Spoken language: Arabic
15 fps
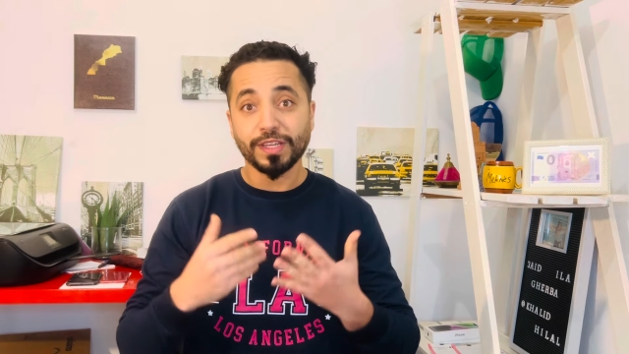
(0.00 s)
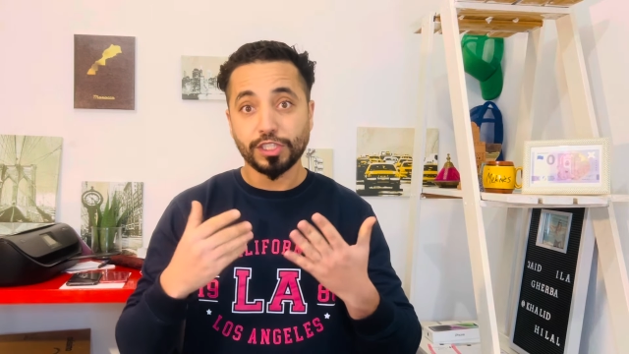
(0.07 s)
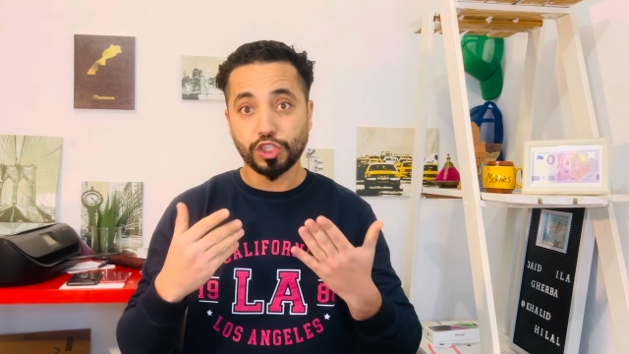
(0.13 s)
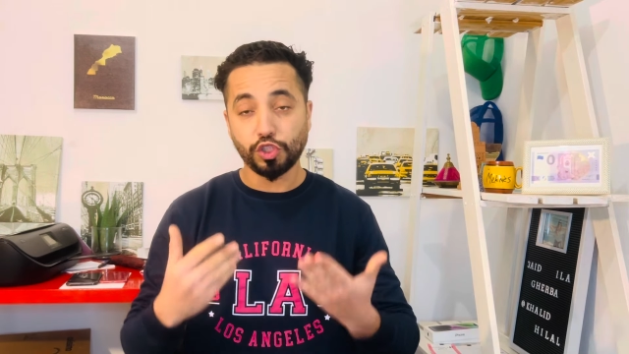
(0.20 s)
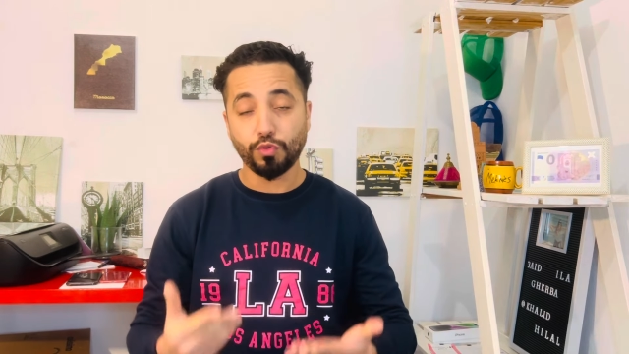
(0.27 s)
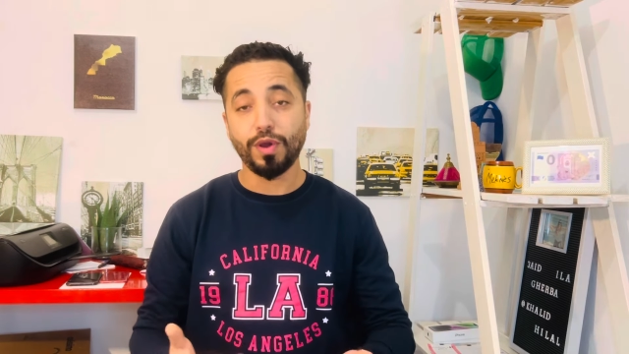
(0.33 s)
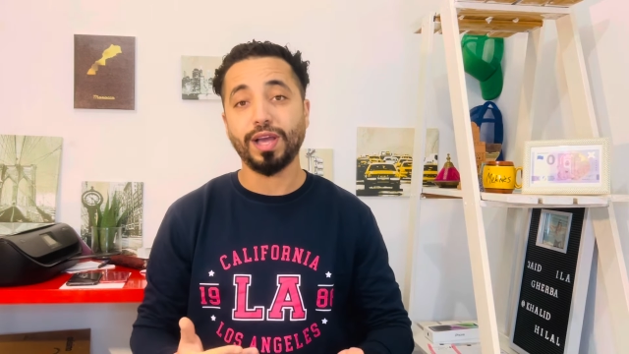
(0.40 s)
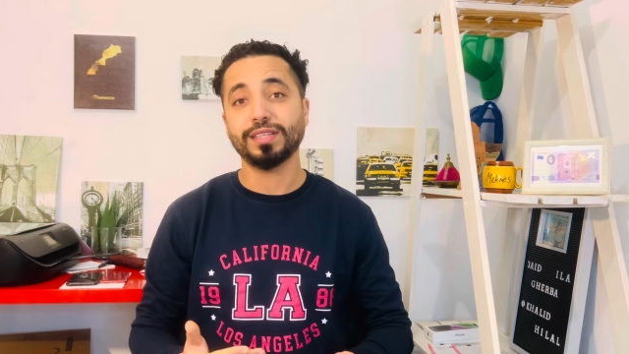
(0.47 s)

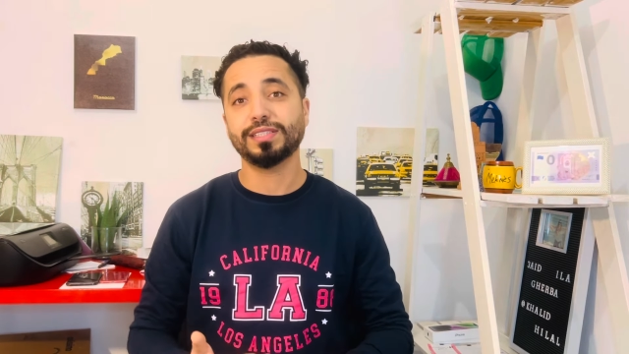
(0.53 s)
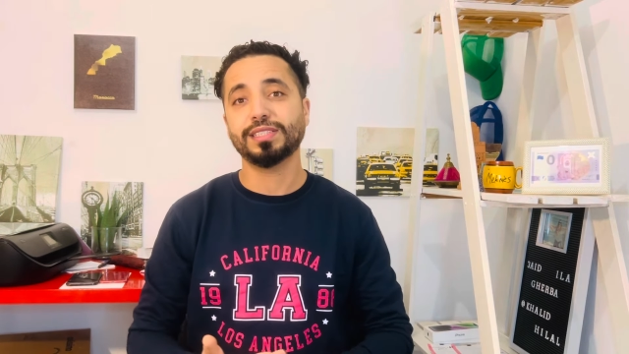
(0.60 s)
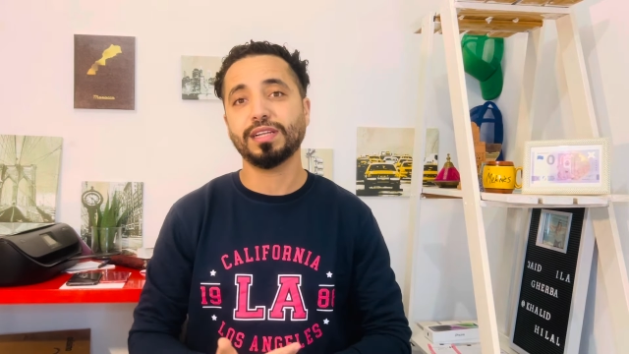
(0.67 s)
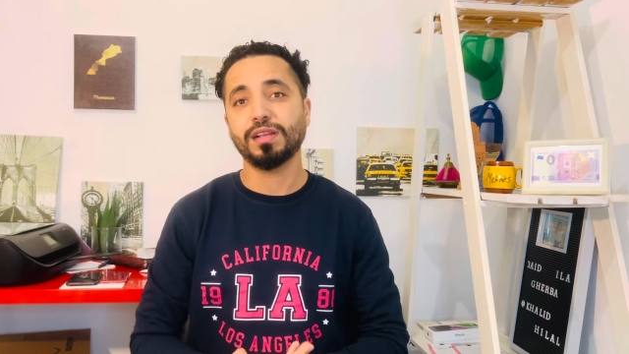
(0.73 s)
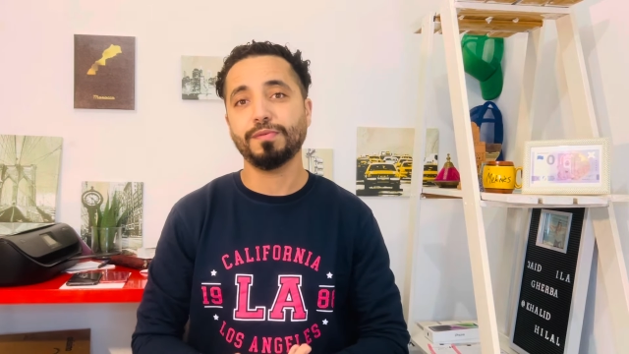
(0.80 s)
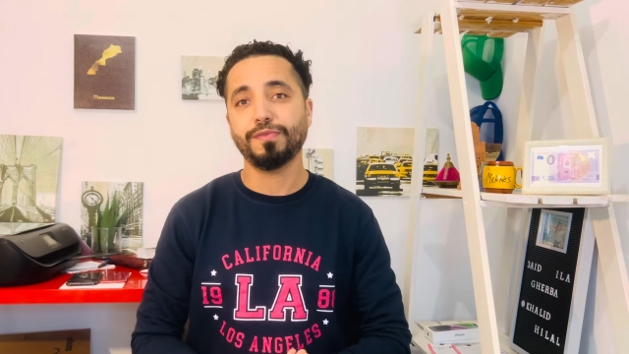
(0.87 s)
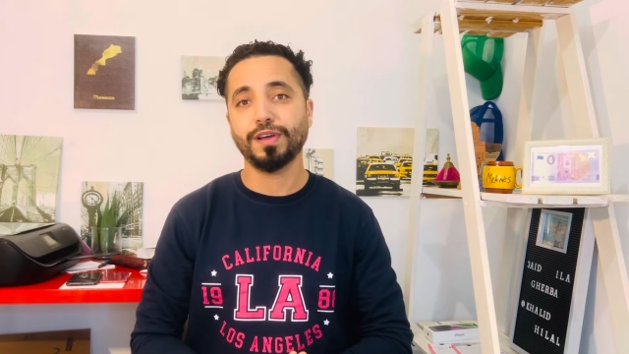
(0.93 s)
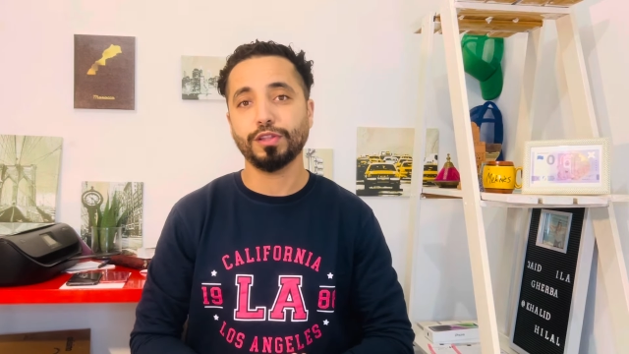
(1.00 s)
شي واحد
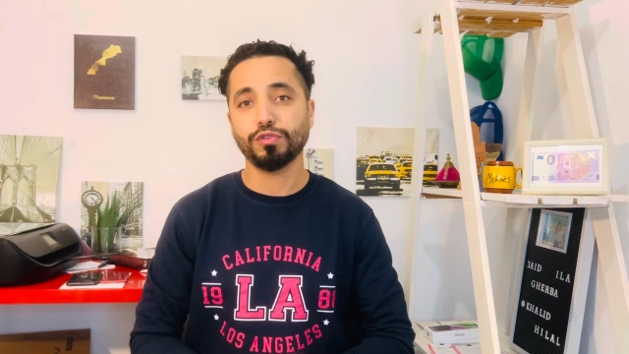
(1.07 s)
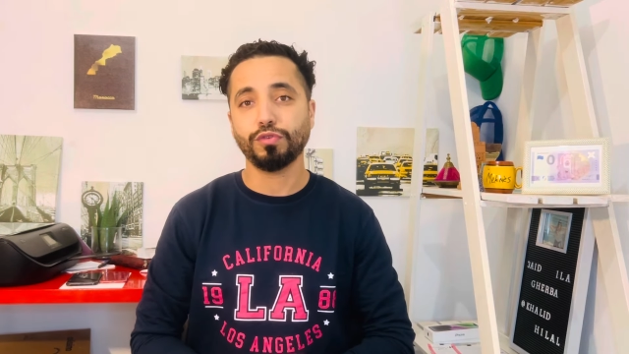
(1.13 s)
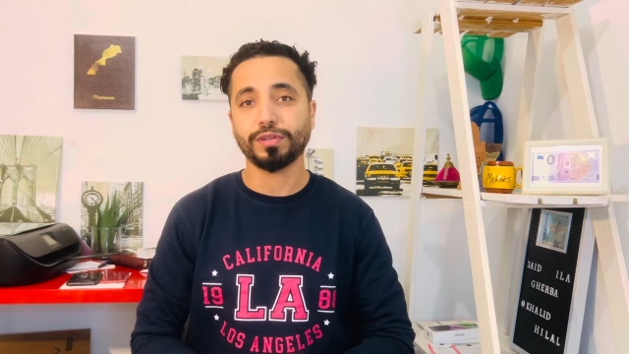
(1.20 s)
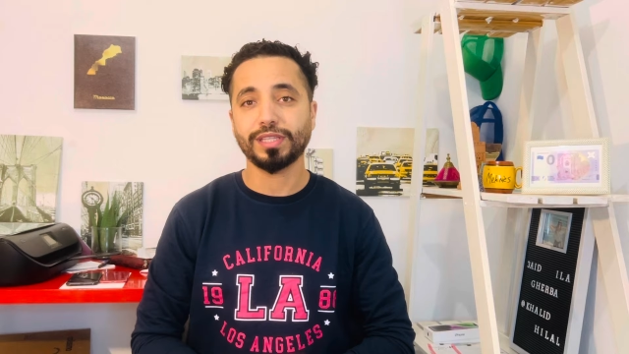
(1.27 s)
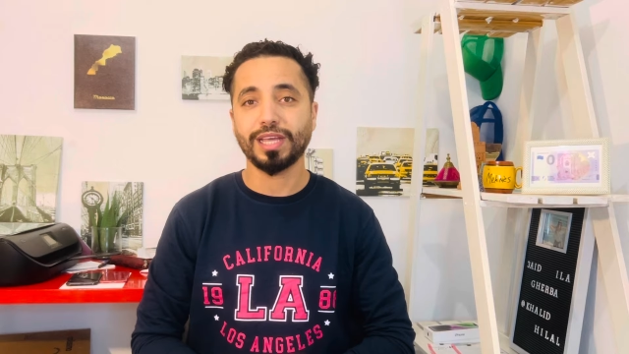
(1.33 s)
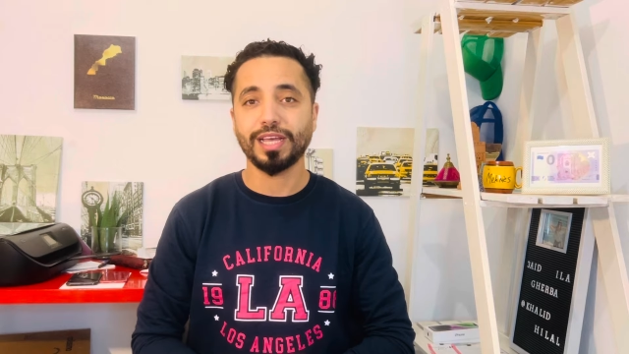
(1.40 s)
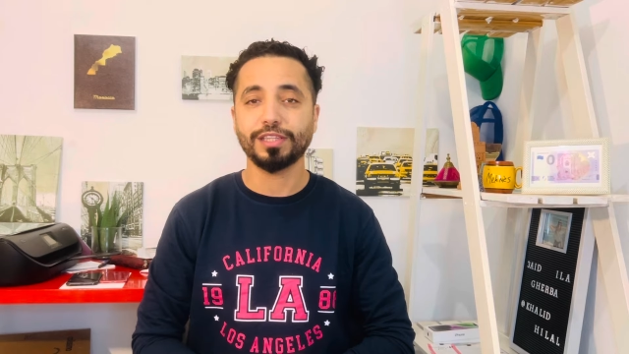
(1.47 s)
تكلم في هاد النقطه